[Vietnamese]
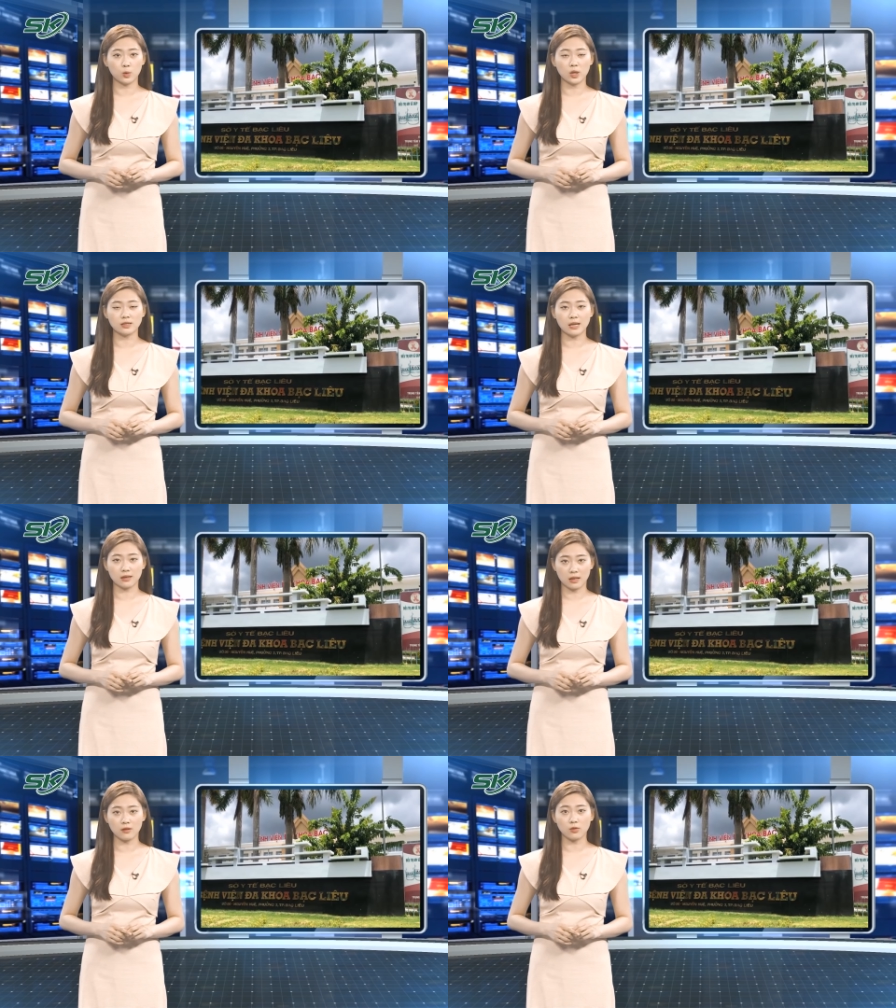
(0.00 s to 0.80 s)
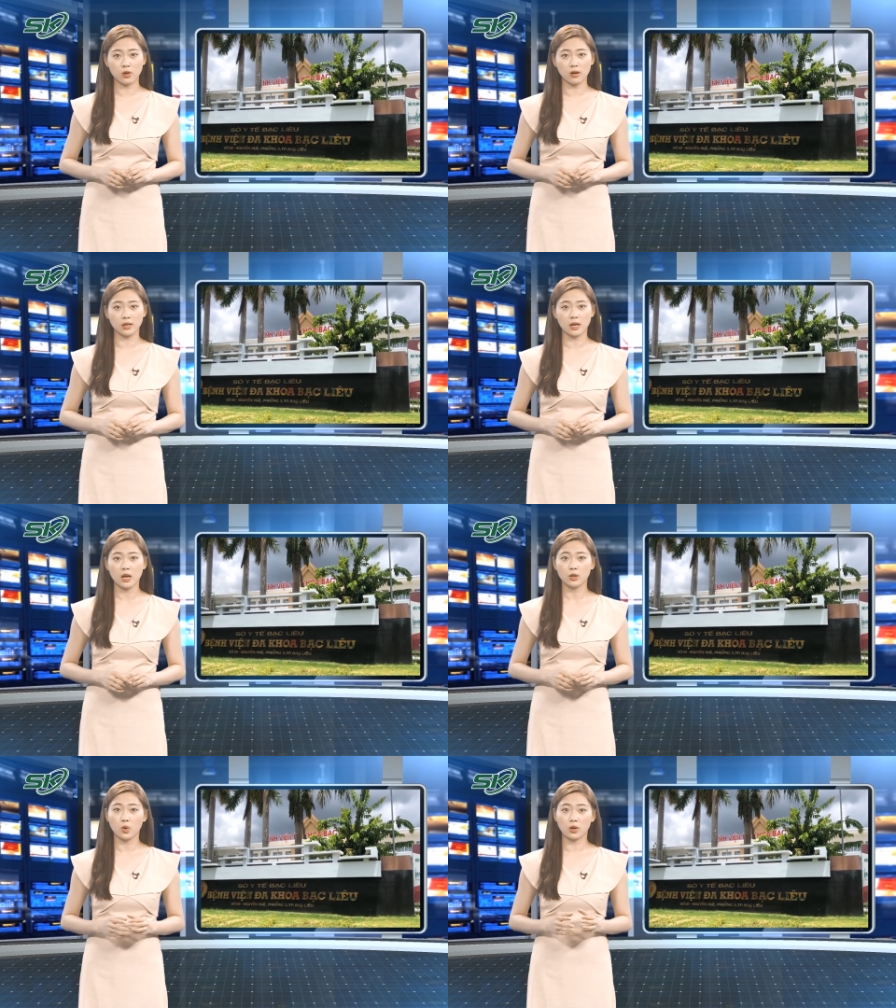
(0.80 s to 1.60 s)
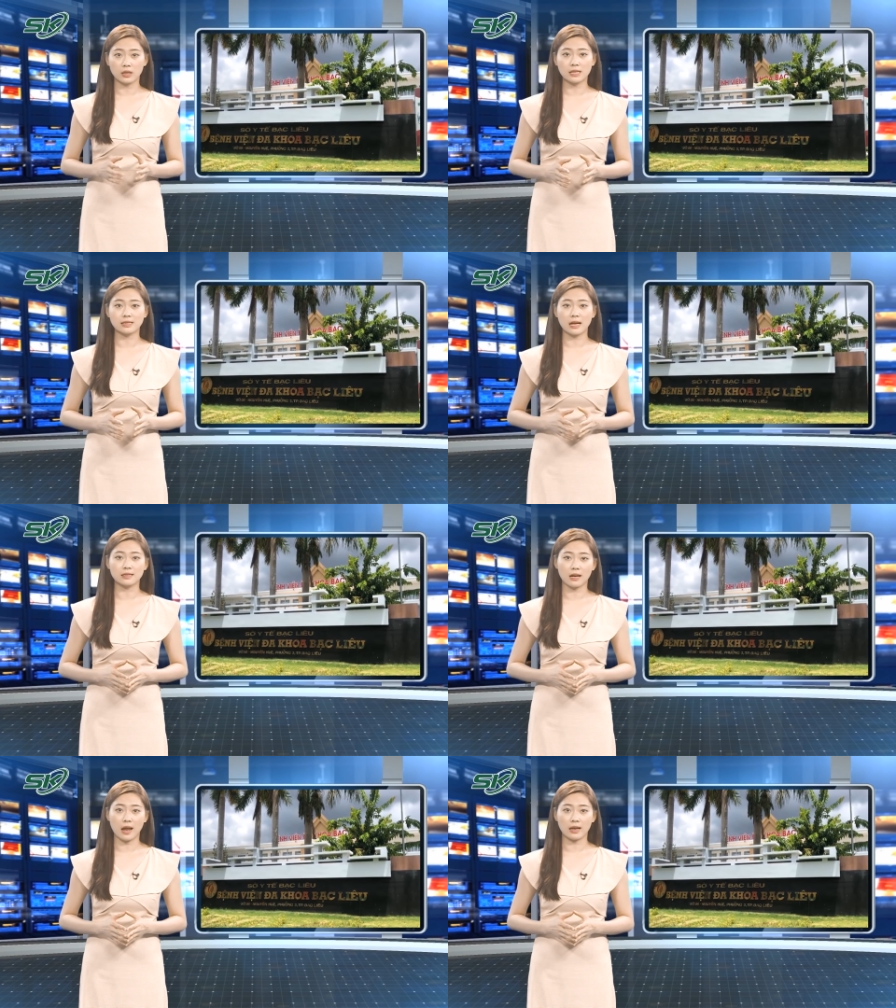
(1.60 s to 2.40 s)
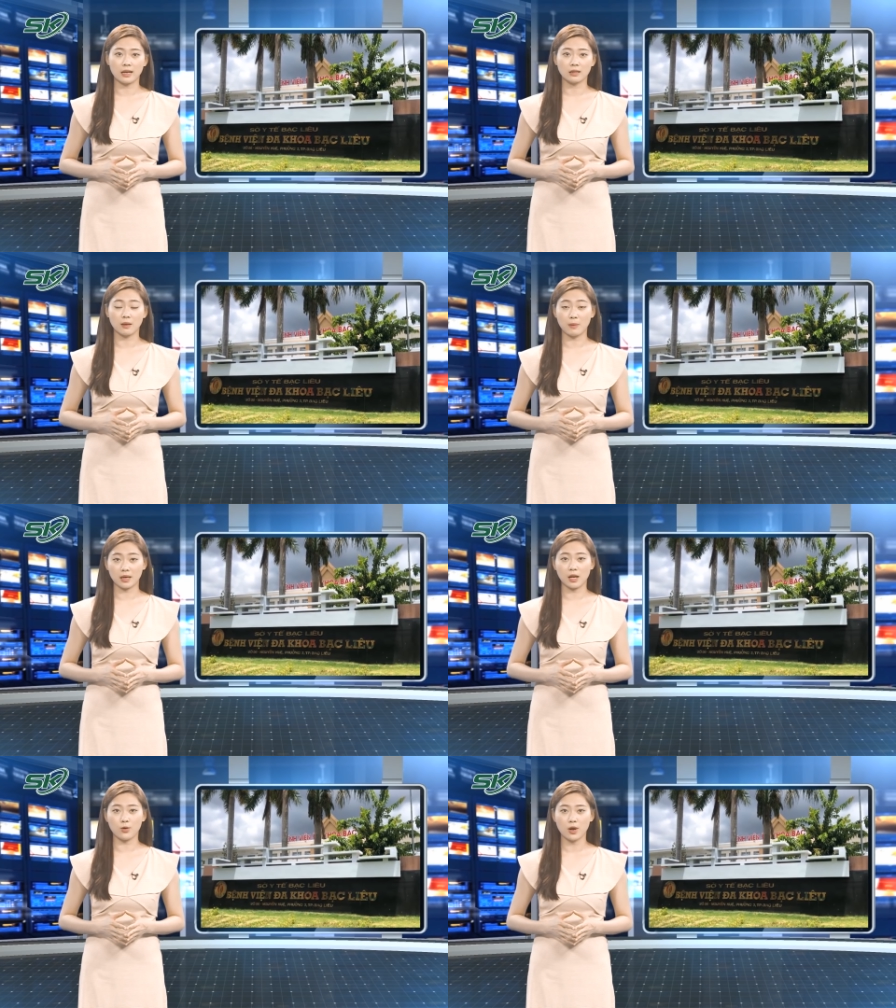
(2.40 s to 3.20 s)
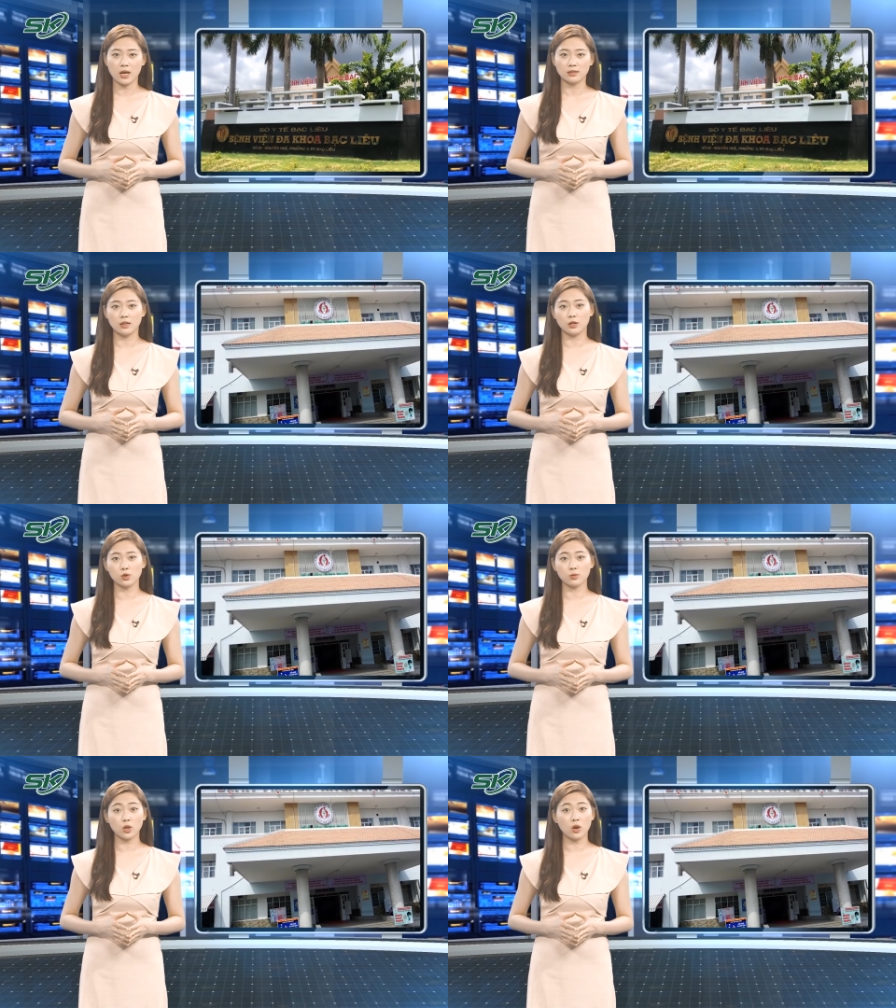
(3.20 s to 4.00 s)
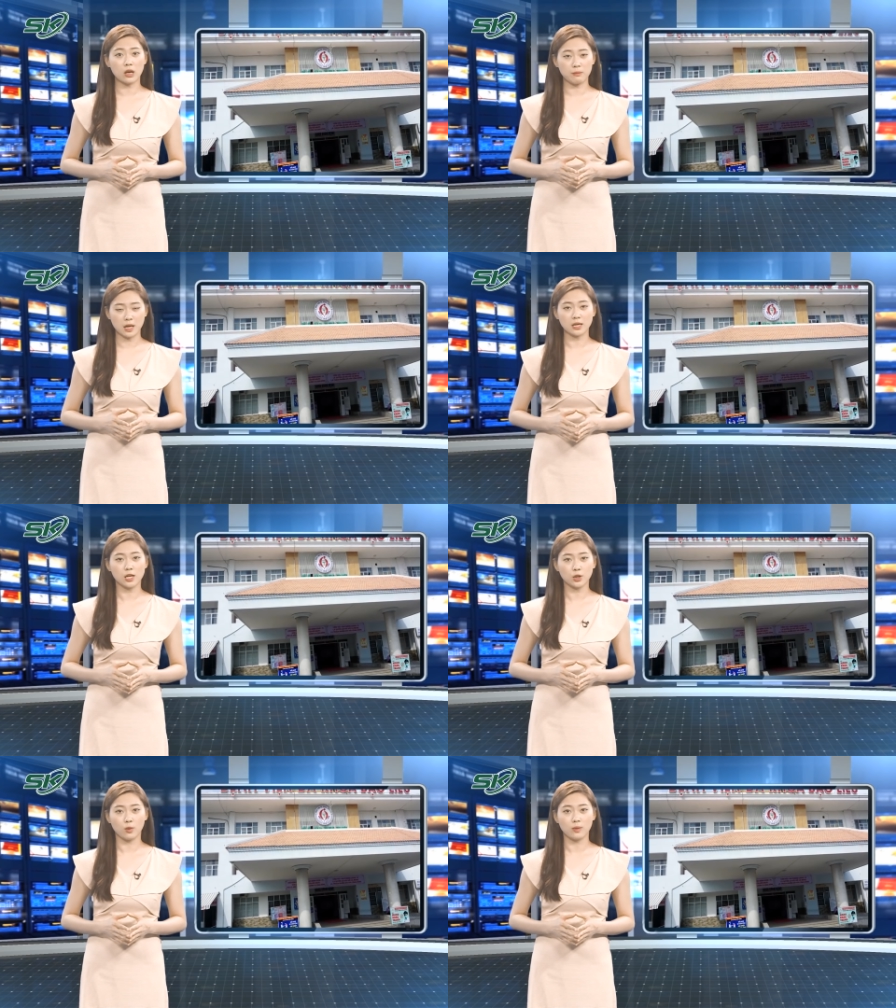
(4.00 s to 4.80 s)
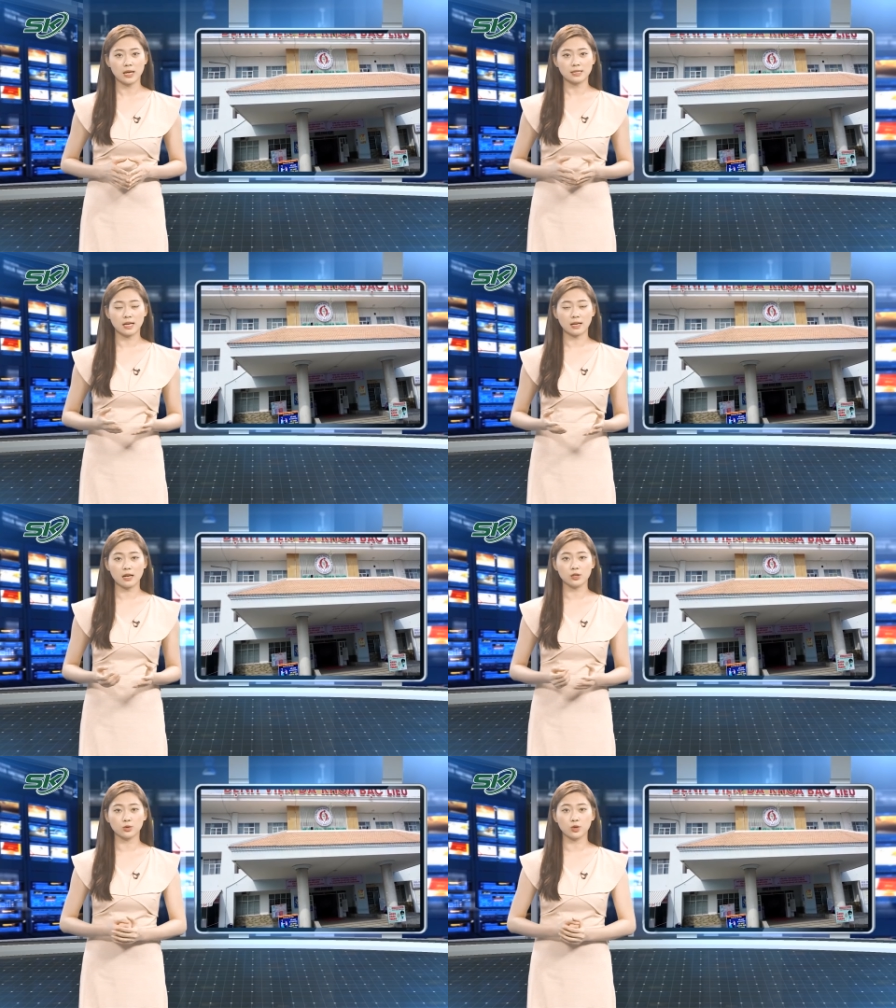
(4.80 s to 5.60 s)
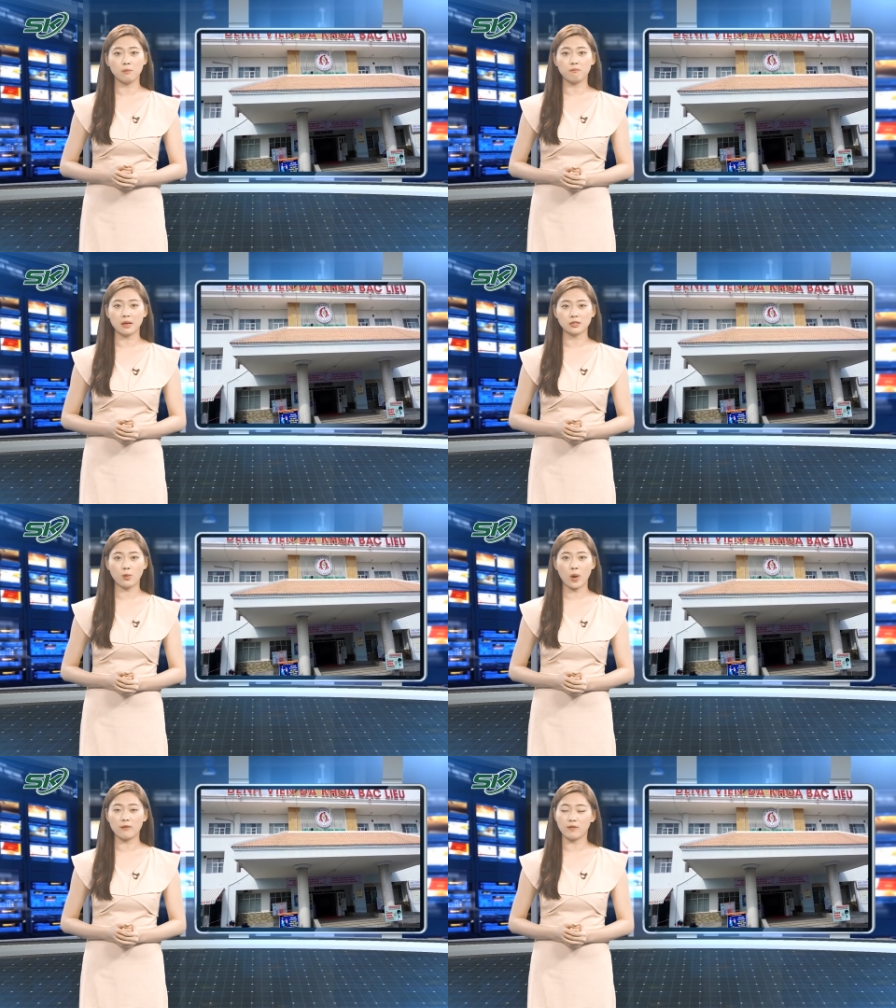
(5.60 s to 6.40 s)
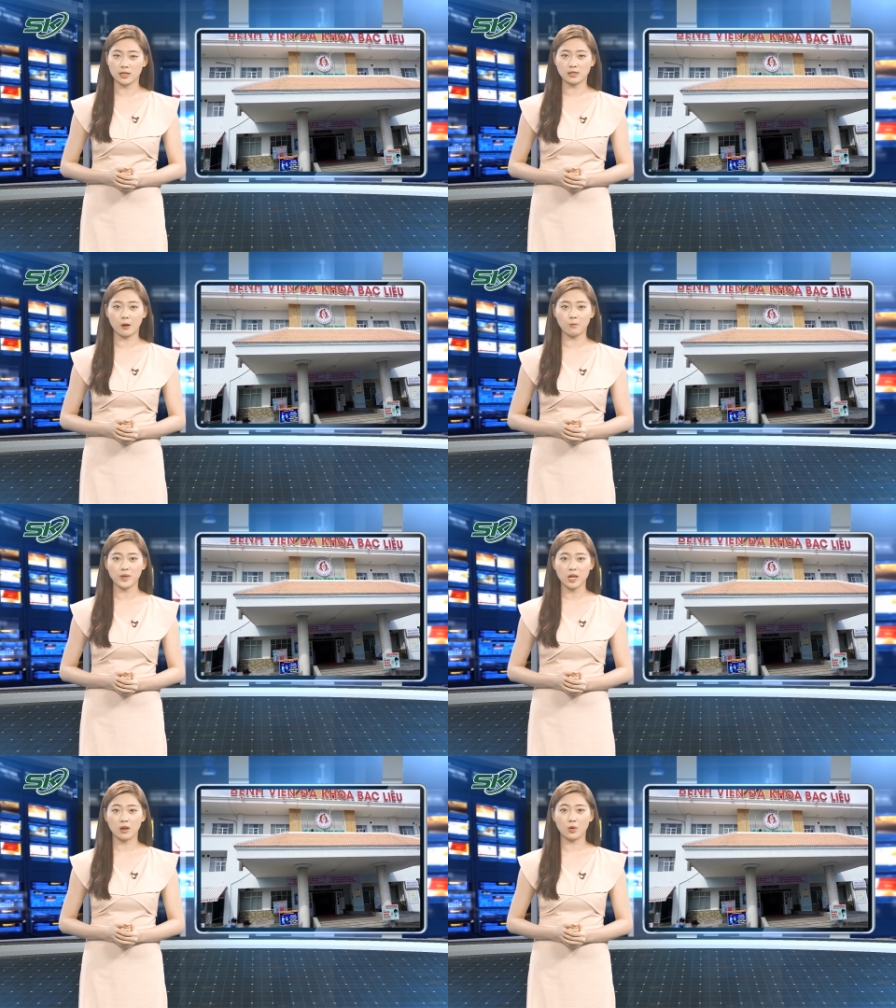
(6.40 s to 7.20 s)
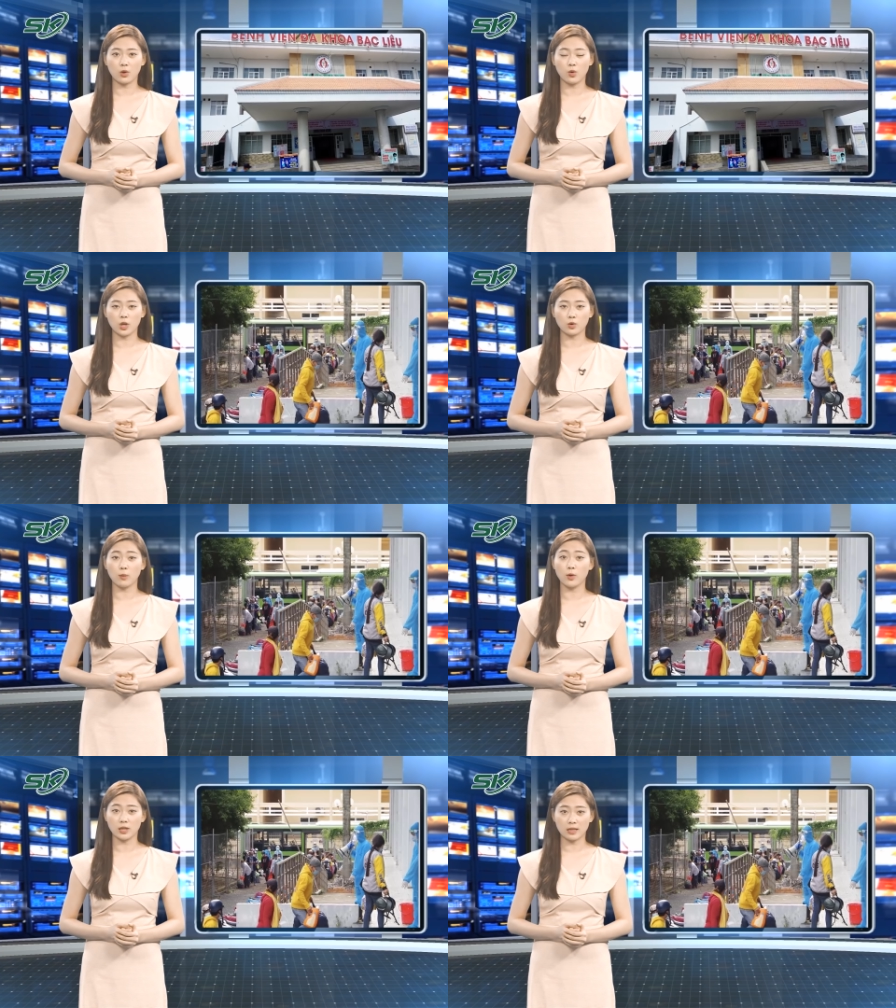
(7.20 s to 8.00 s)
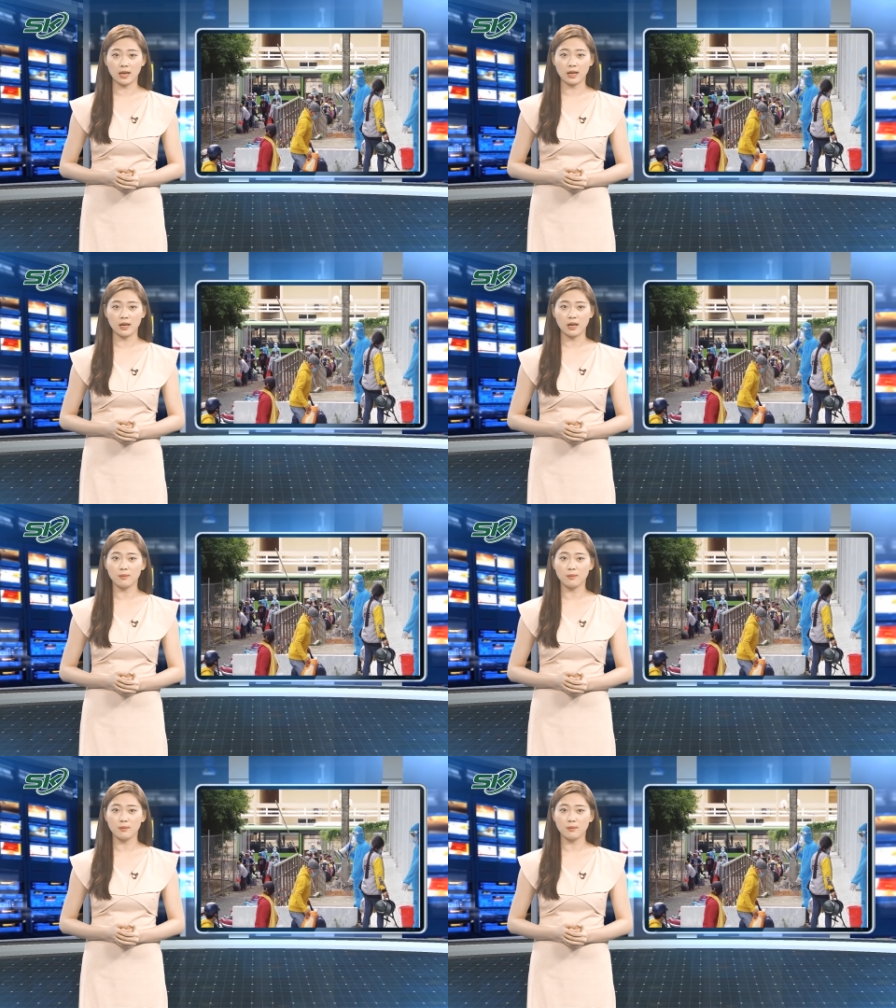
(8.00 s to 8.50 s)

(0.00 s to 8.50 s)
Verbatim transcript: thủy sản Tấn Khởi thuộc thị xã Giá Rai, tỉnh Bạc Liêu sẽ được chúng tôi cập nhật liên tục trên kênh YouTube Báo Sức khỏe và Đời sống, cơ quan ngôn luận của Bộ Y tế.